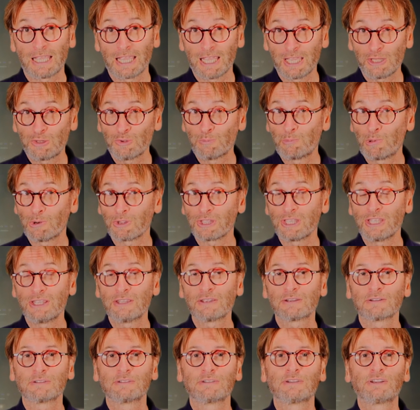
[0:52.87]
et de
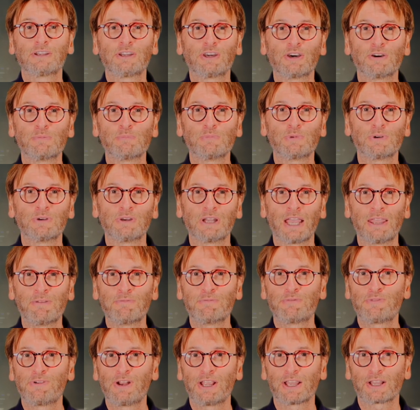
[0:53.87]
plugins comme
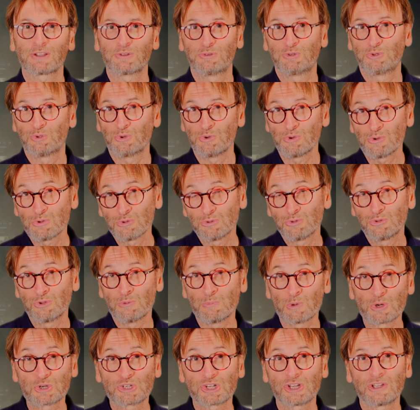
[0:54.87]
MFlare 2 de
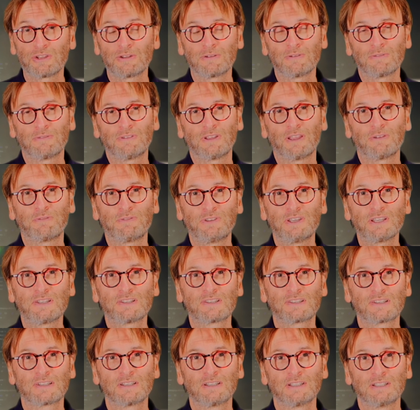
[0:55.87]
Motion
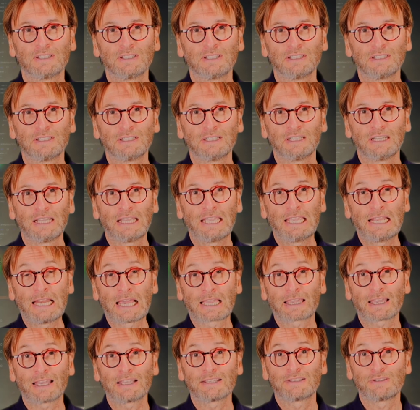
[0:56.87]
VFX, et
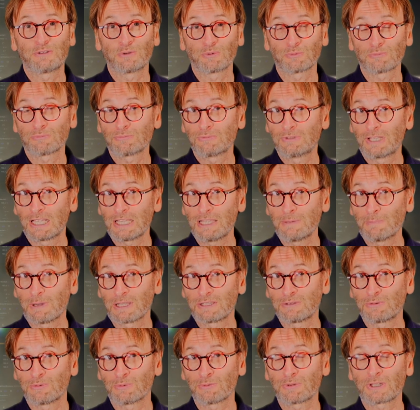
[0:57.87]
la création
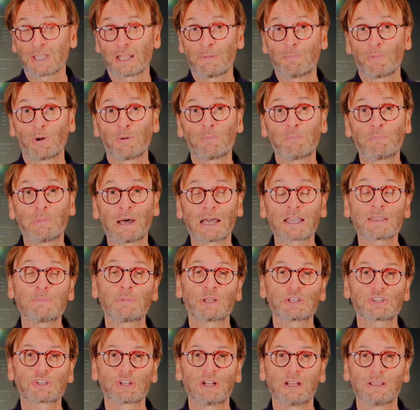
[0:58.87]
d'animations également par
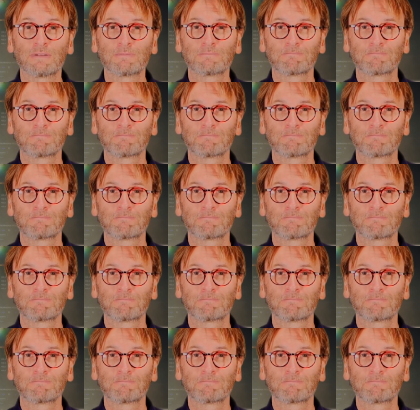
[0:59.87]
image clé.